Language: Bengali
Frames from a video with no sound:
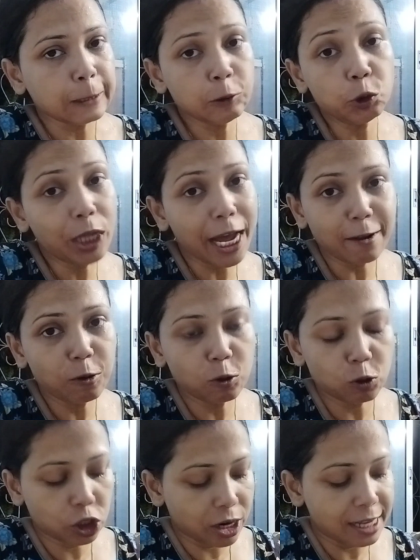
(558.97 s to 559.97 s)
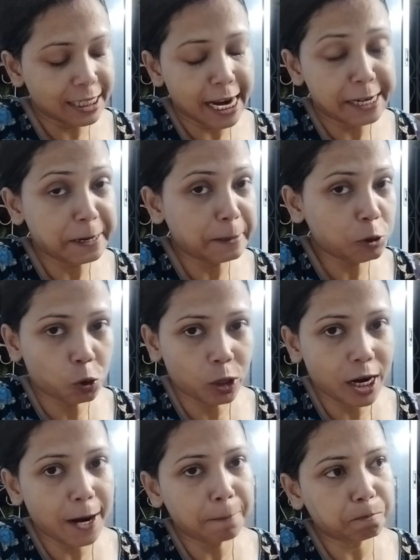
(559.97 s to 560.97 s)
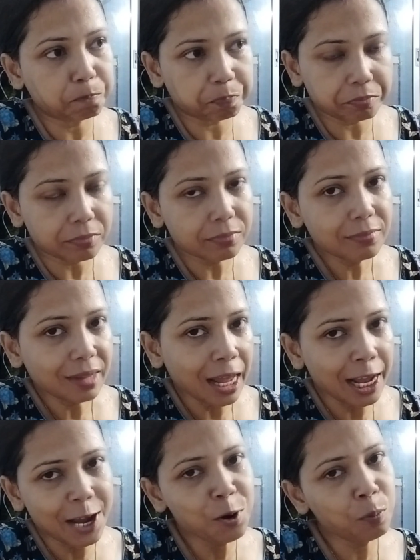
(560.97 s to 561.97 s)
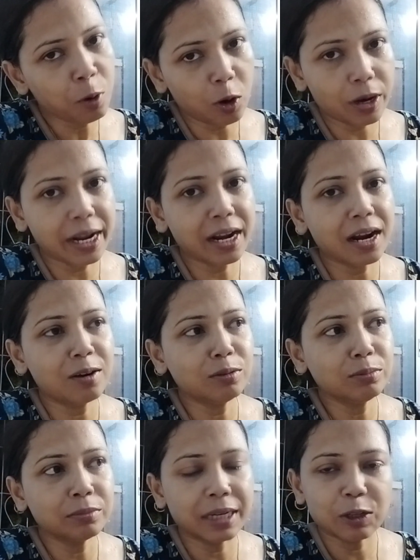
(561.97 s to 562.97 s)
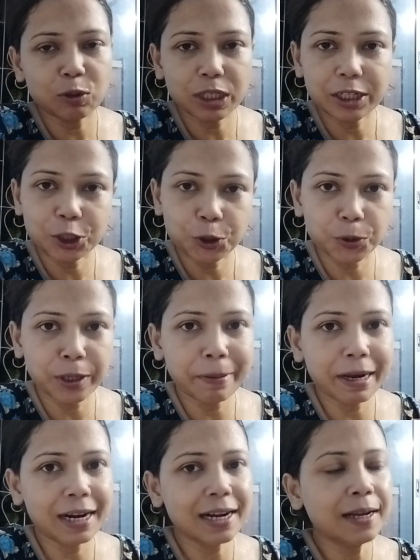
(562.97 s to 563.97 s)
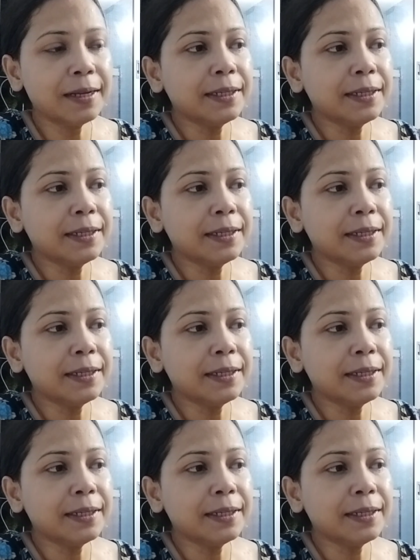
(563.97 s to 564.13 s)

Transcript: দুধ এখনও রোজ করা যায়নি আর ছোটোটা কেন বড়টাই কেন মানে ওদের এই সন্ধেবেলাটা